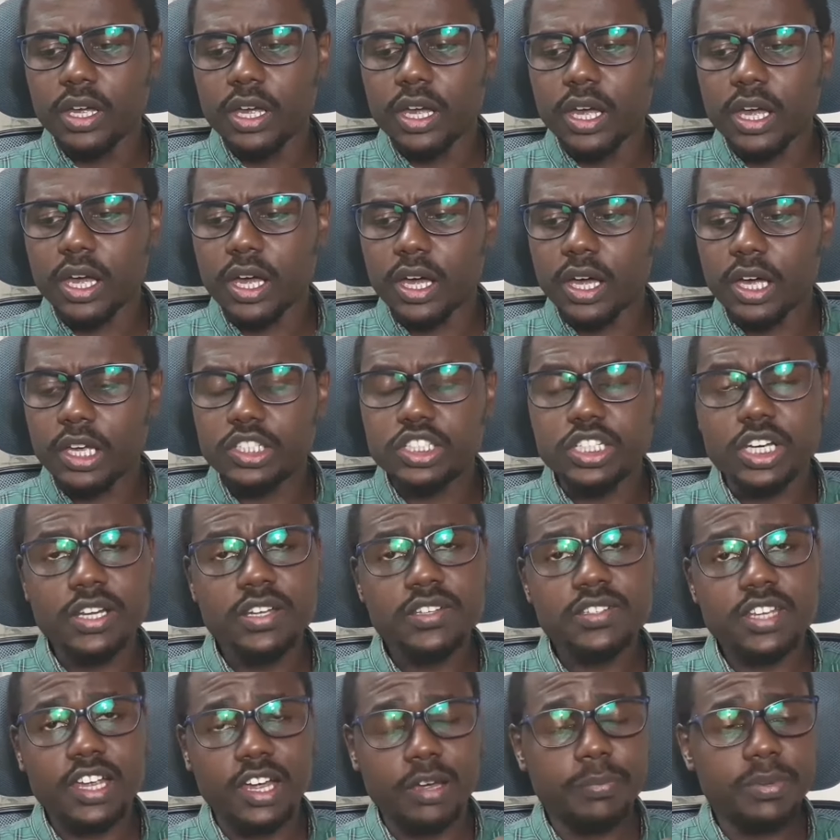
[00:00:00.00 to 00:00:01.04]
آه، جاني
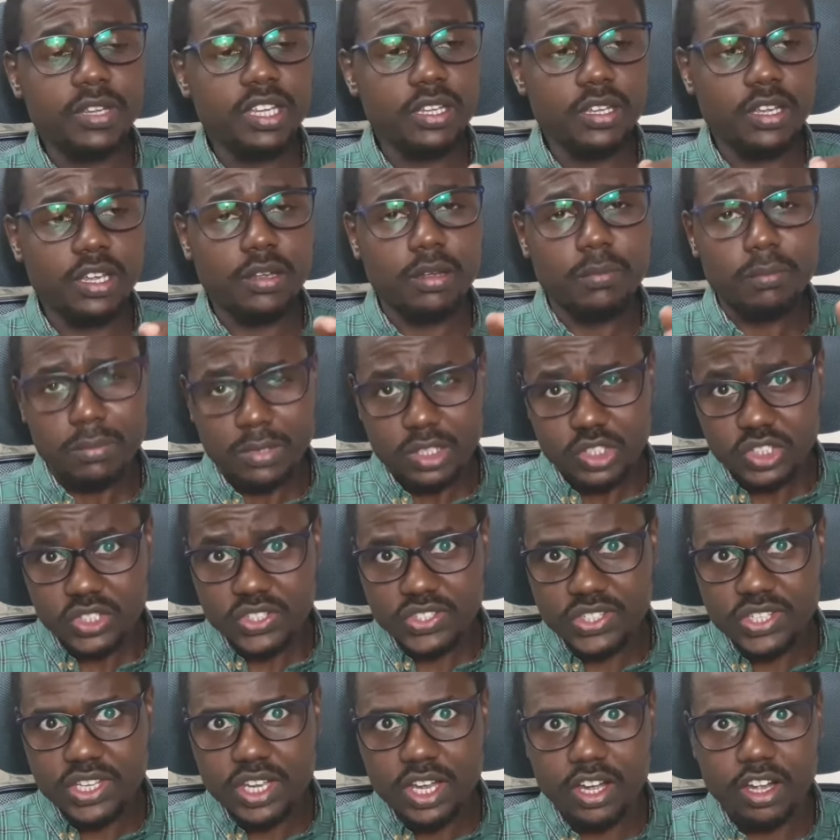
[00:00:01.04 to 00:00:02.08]
صاحبي من
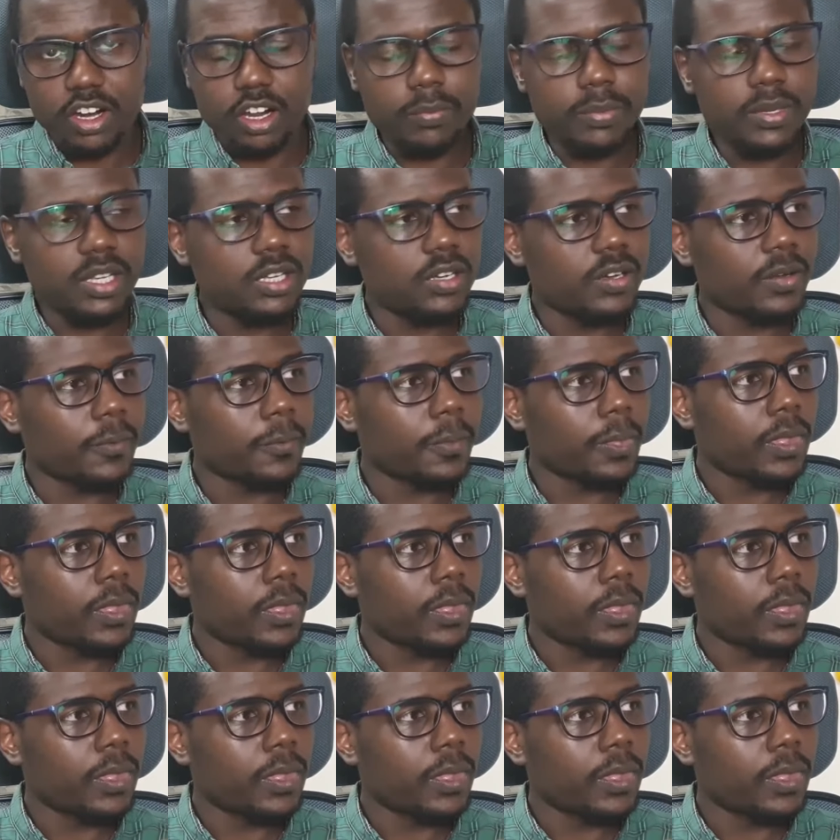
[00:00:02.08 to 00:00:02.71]
جنسيه عربيه